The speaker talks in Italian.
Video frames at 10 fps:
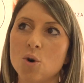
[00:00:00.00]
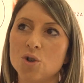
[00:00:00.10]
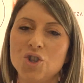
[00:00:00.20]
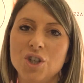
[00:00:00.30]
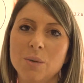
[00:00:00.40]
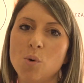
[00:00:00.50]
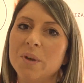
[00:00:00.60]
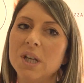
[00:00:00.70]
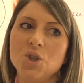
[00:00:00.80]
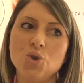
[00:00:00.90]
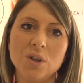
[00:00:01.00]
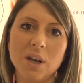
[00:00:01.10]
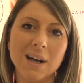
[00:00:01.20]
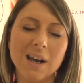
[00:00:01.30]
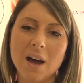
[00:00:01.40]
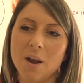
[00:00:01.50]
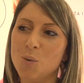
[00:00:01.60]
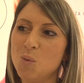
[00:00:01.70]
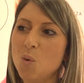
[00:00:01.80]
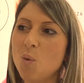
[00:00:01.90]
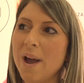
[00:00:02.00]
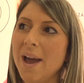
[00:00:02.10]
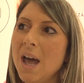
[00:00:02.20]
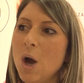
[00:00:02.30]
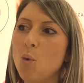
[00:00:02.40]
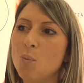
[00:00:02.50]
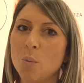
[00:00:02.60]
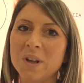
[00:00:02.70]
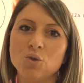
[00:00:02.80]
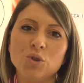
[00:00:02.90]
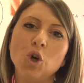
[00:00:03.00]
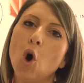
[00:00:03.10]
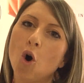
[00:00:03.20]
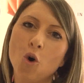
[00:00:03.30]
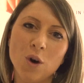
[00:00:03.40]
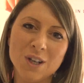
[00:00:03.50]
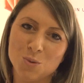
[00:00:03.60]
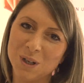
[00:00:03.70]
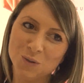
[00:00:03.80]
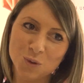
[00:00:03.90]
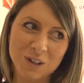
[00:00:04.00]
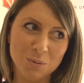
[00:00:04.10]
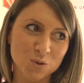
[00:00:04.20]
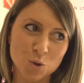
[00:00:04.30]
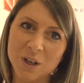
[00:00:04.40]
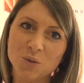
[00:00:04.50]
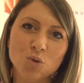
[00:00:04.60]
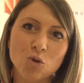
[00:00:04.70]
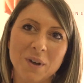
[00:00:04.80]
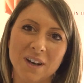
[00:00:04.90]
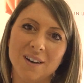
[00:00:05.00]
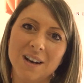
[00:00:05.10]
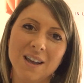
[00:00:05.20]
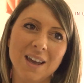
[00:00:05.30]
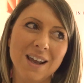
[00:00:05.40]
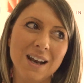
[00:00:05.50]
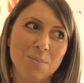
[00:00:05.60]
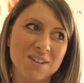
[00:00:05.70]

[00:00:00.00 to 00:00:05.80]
oggi pomeriggio di regalare comunque un momento di coccole soprattutto, soprattutto per le, le,